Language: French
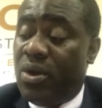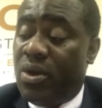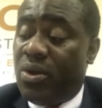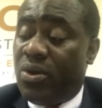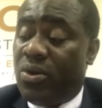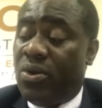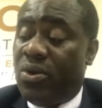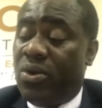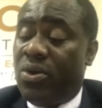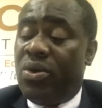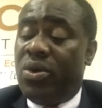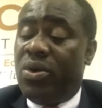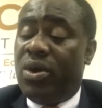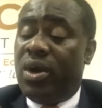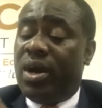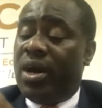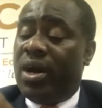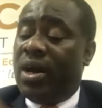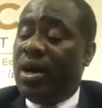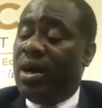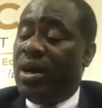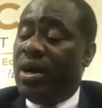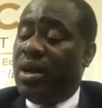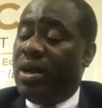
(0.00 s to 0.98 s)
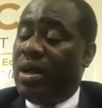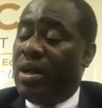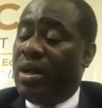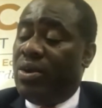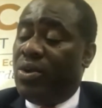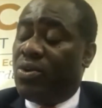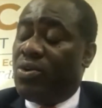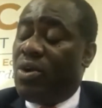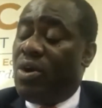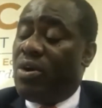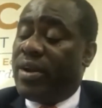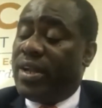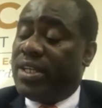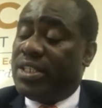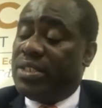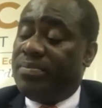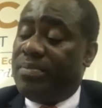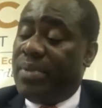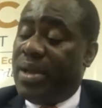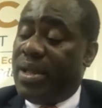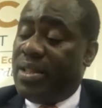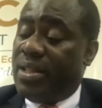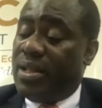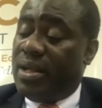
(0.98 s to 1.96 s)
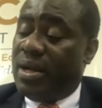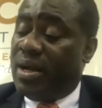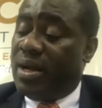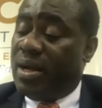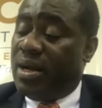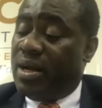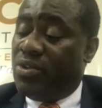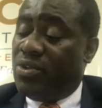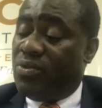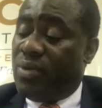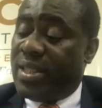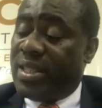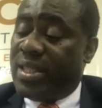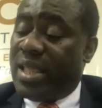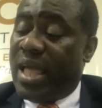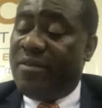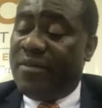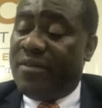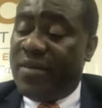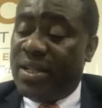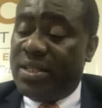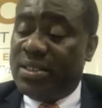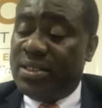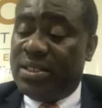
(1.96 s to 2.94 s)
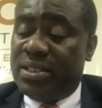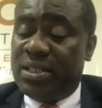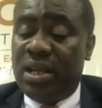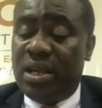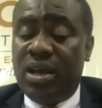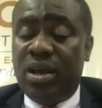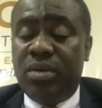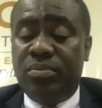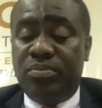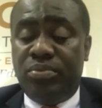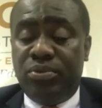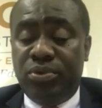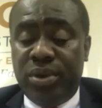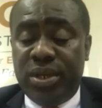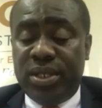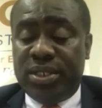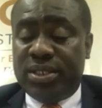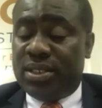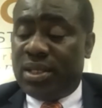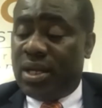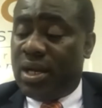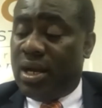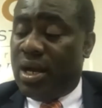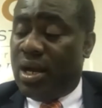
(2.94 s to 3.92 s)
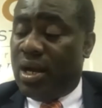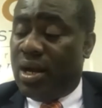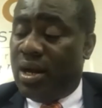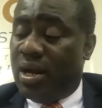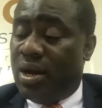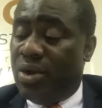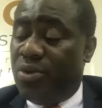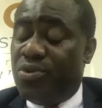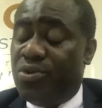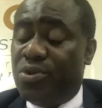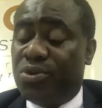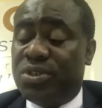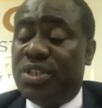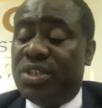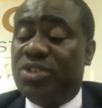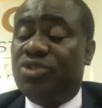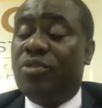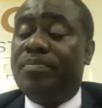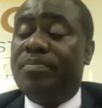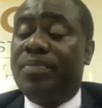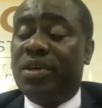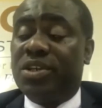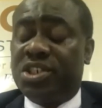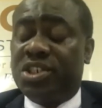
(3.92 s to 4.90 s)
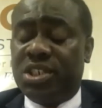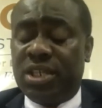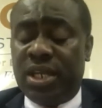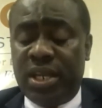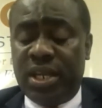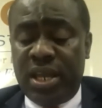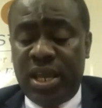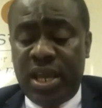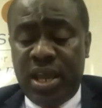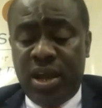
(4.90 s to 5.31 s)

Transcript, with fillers: que euh, le congressman euh, Dwight Evans puisse euh, lui aussi se pencher.